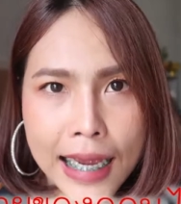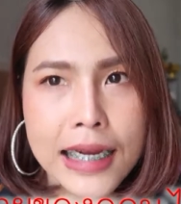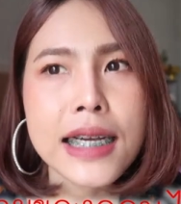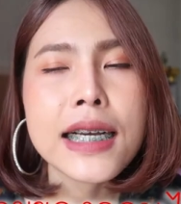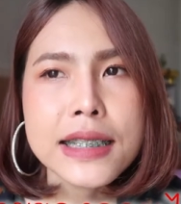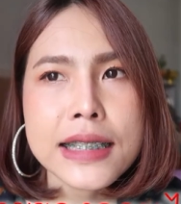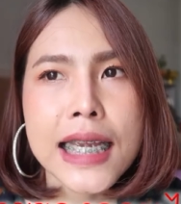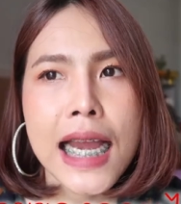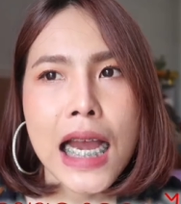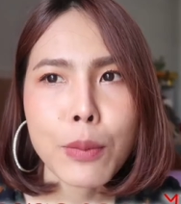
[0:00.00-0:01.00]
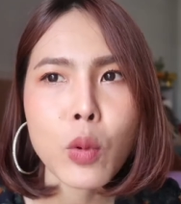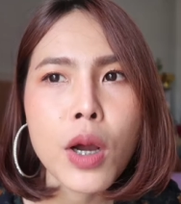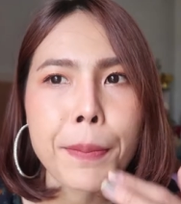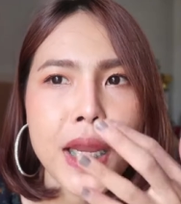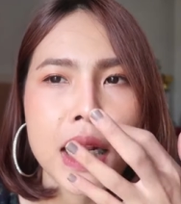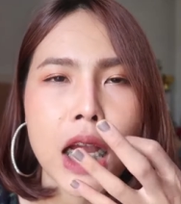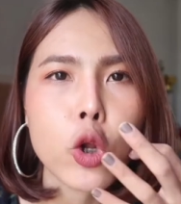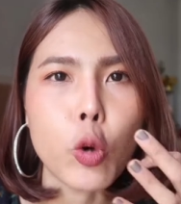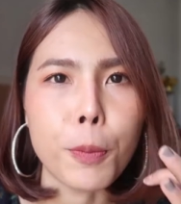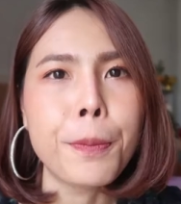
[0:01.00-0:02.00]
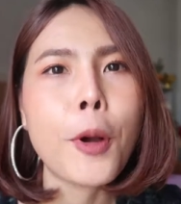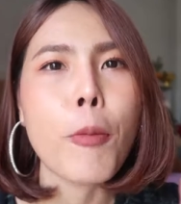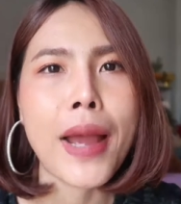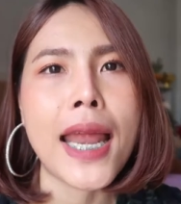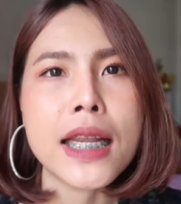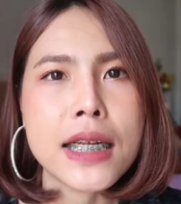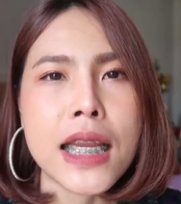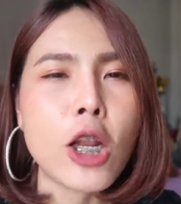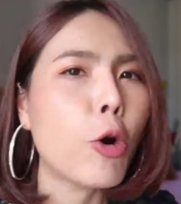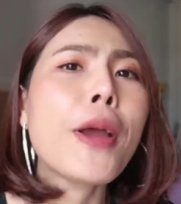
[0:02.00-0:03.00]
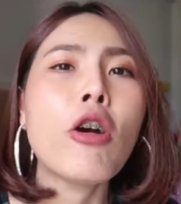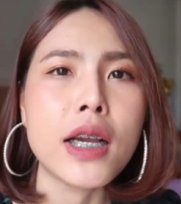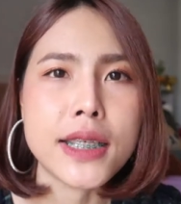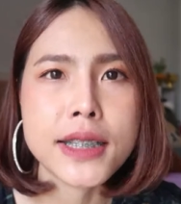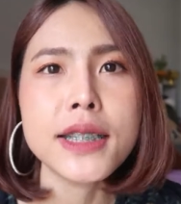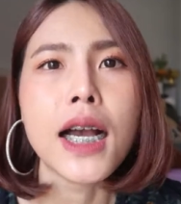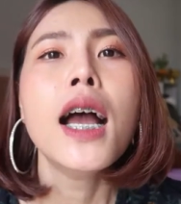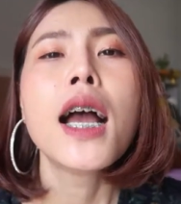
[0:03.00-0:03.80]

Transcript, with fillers: น์ก็เคยขายพวกเป็นขนมของแบรนด์หนึ่งที่เราไม่ขอเอ่ยชื่อ